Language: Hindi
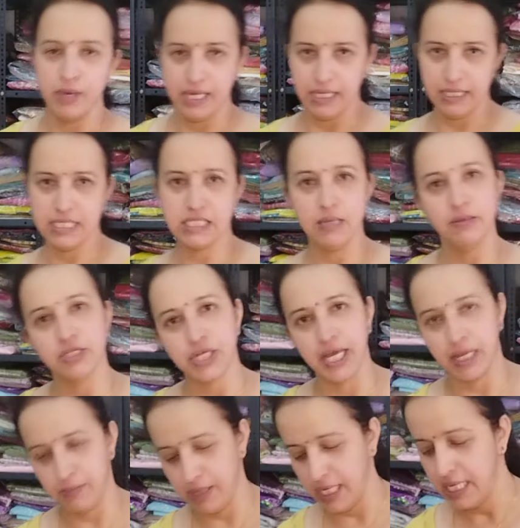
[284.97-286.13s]
में किसी भी
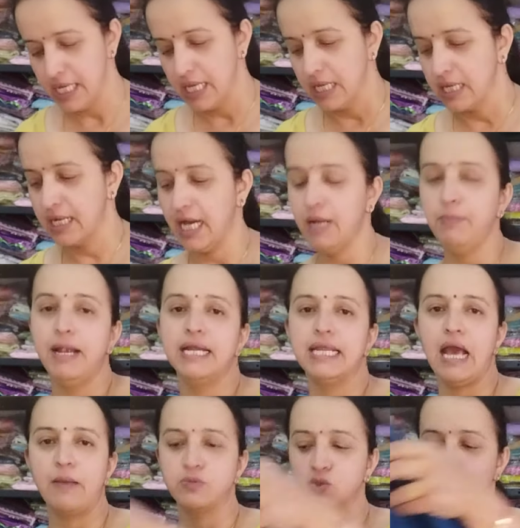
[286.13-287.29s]
शहर में घर बैठे
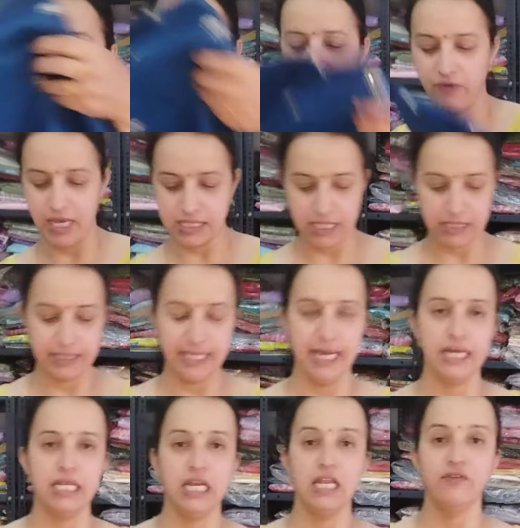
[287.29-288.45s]
आप सूट मंगवा सकते
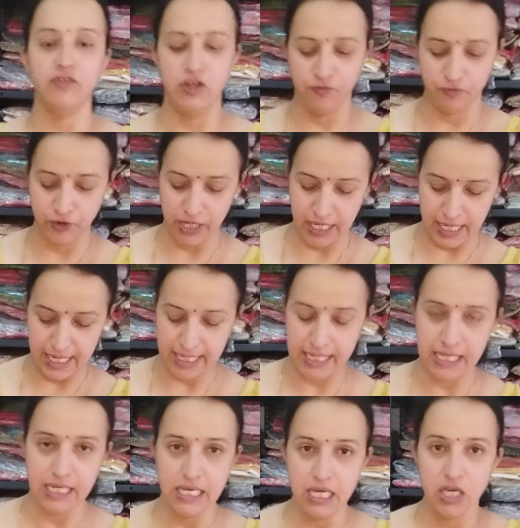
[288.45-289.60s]
हैं डिलीवरी फ्री
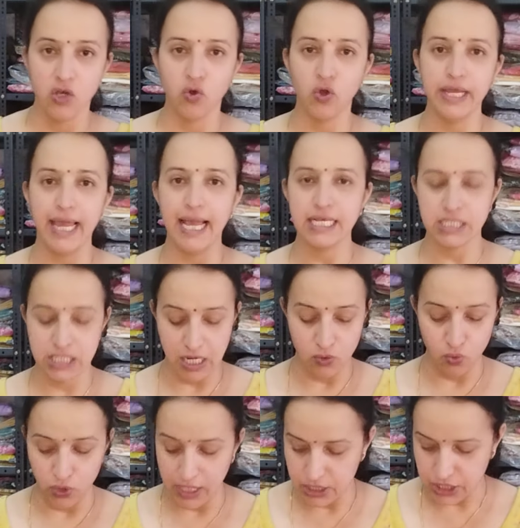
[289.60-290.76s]
रहेगी कोई एक्स्ट्रा
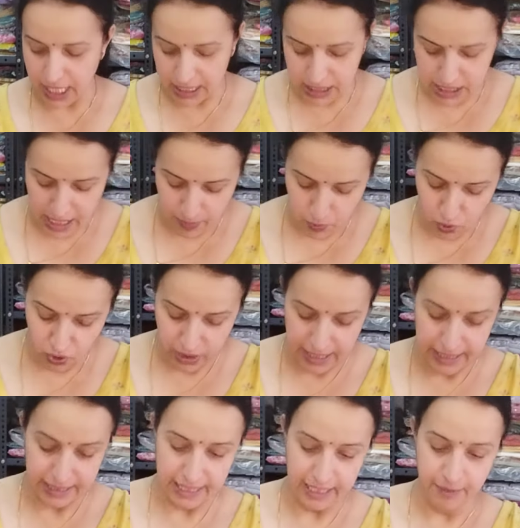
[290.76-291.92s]
कुरियर चार्जेस आपको
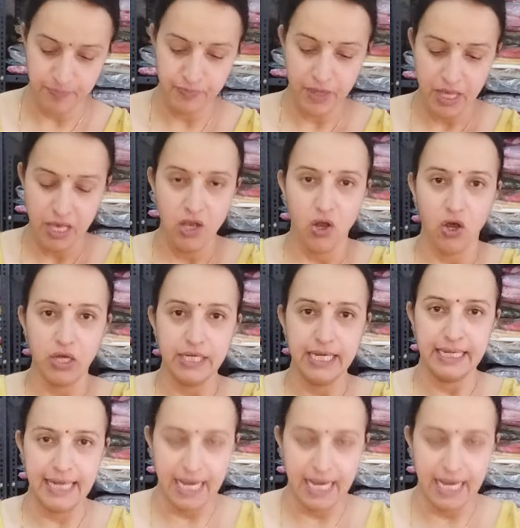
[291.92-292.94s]
नहीं देने और ये